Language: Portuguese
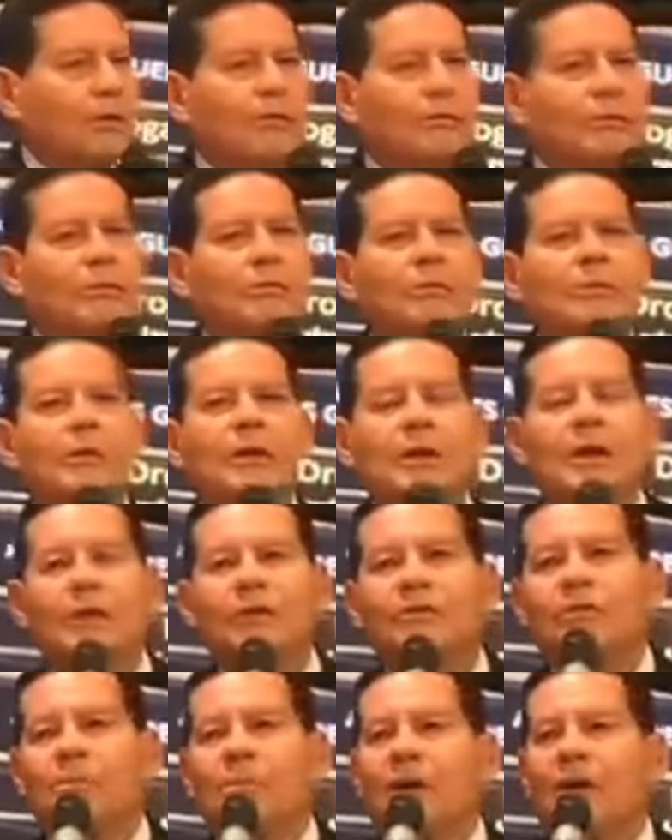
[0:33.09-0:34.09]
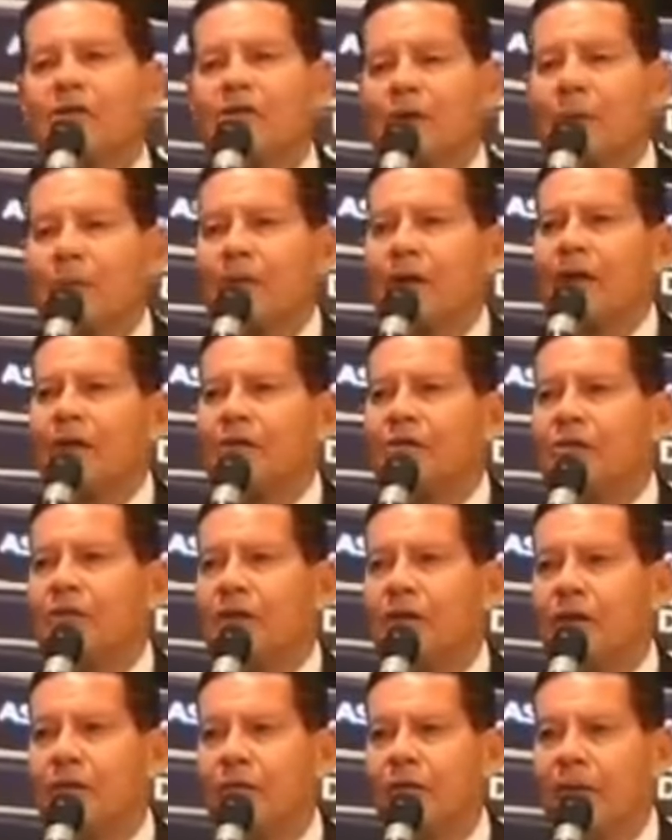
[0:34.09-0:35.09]
Eu tenho, antes de passar para
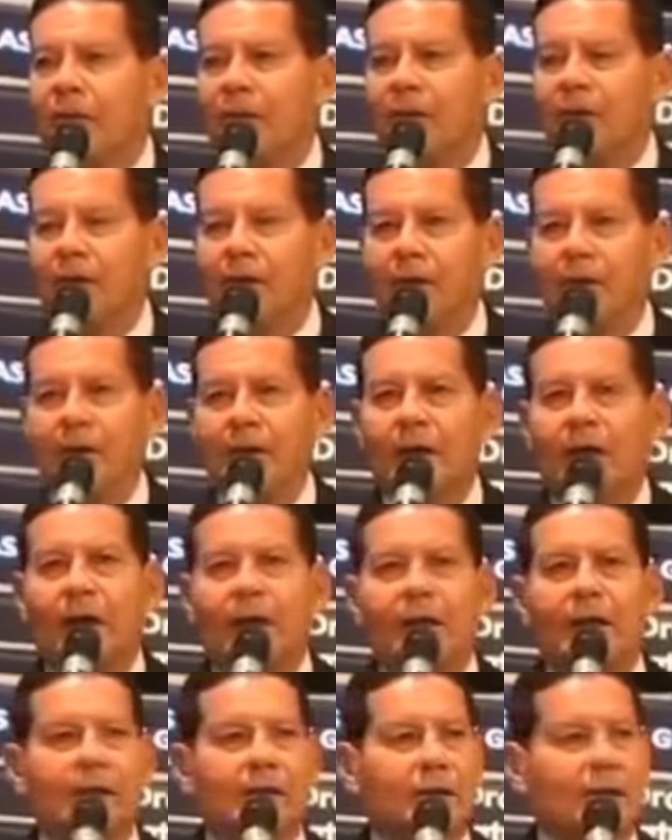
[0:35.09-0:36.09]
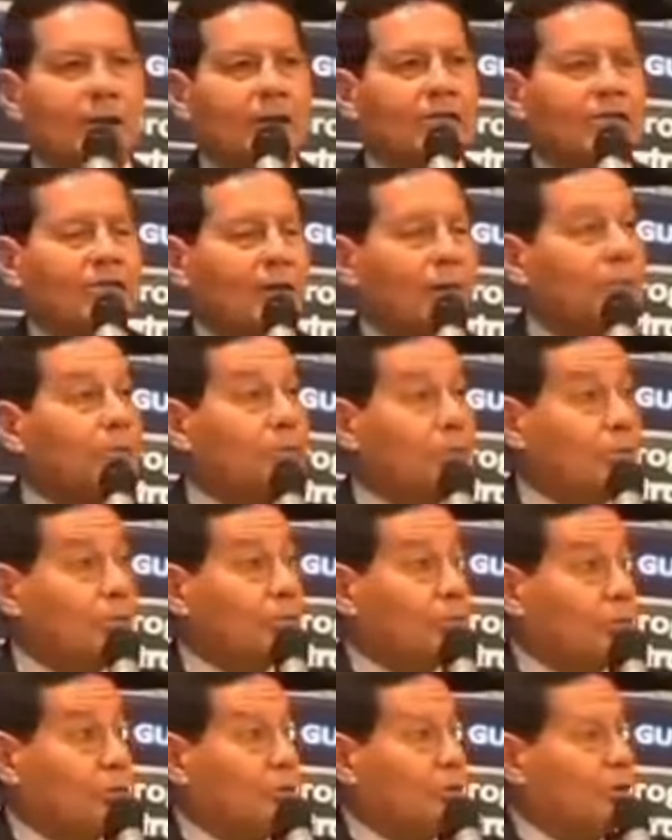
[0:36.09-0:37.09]
a reserva, alertei
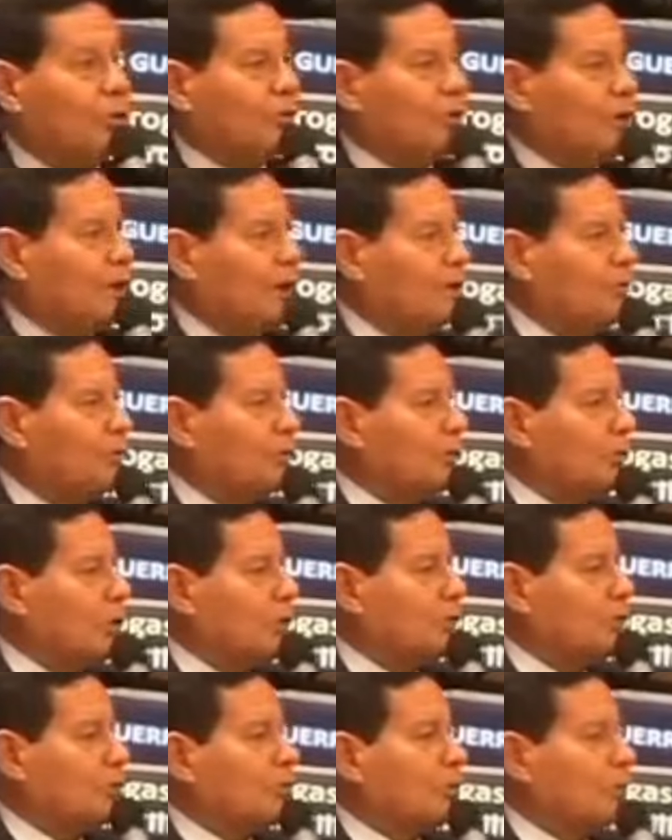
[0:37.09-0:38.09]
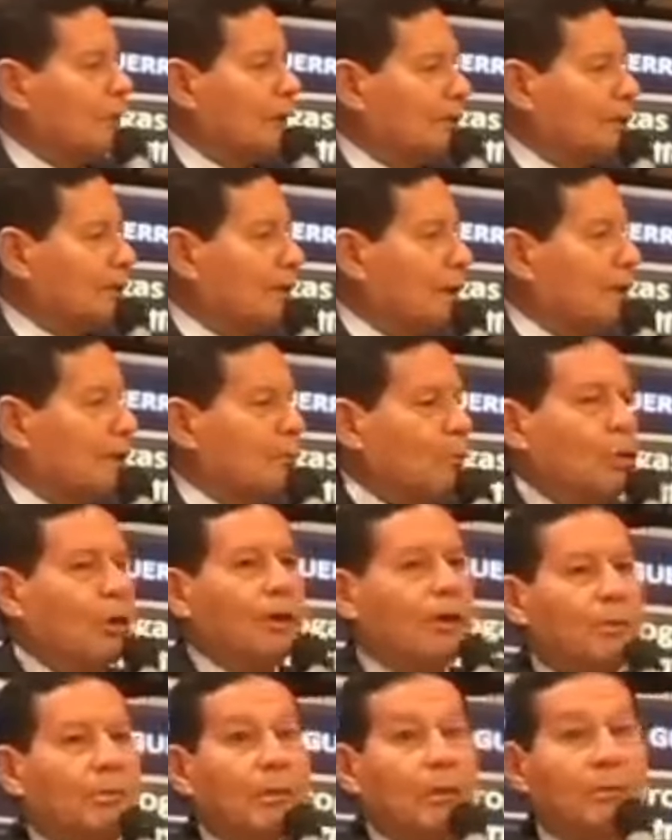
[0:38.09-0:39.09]
sempre os meus subordinados que nós íamos
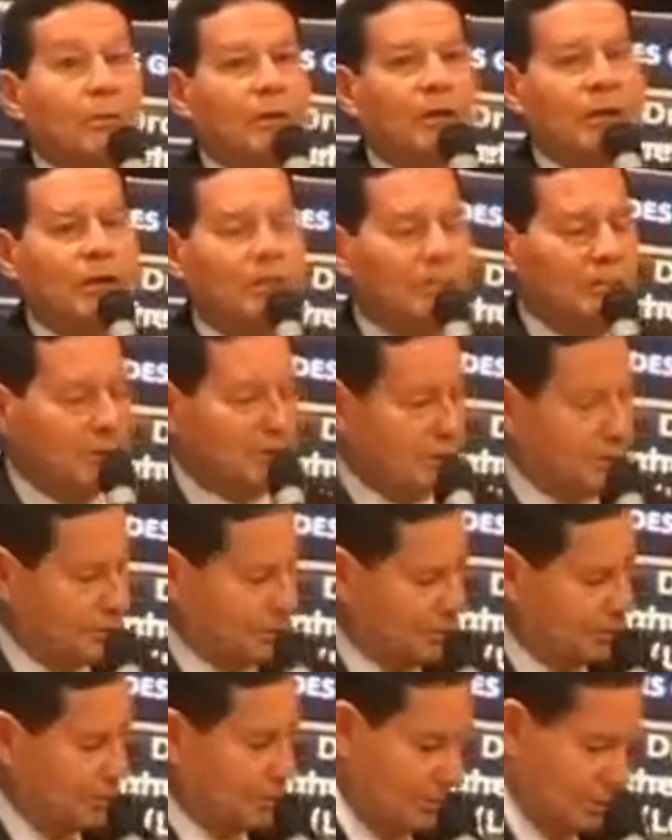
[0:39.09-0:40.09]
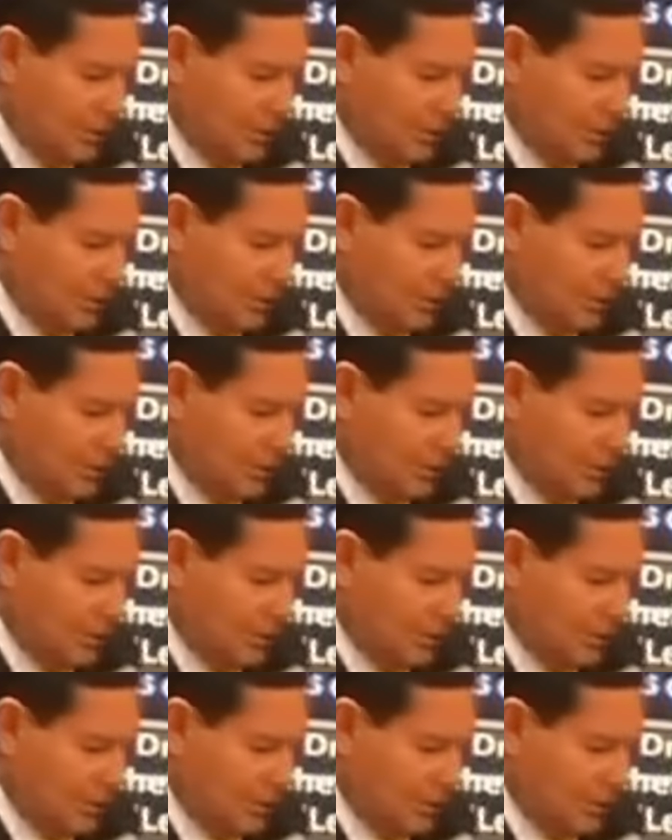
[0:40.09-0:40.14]
matar e morrer pelo clima.